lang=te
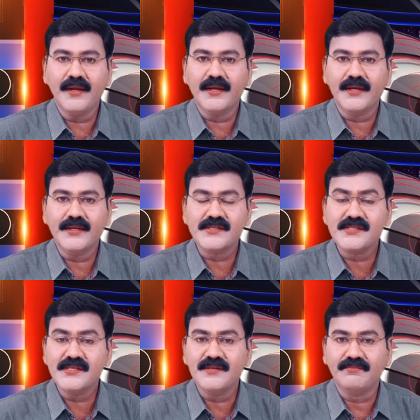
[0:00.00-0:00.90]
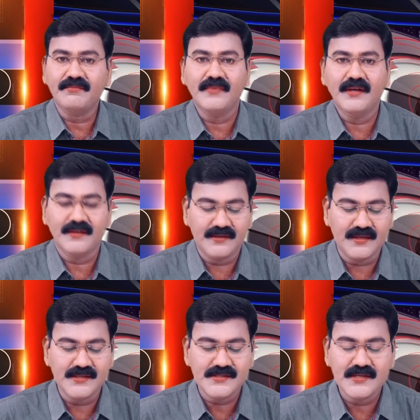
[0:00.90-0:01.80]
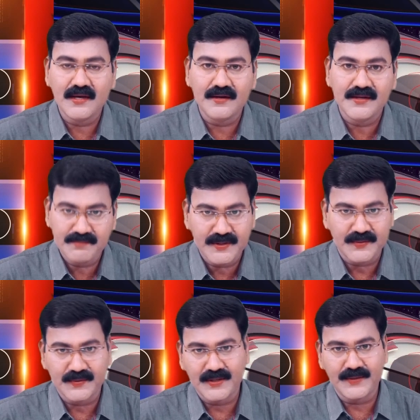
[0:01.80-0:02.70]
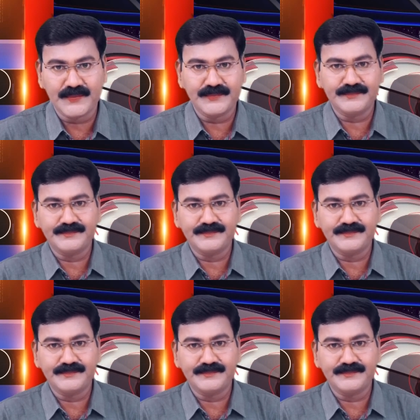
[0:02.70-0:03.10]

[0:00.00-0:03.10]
ఏకైక సీఎం కేసీఆర్ అని పేర్కొన్నారు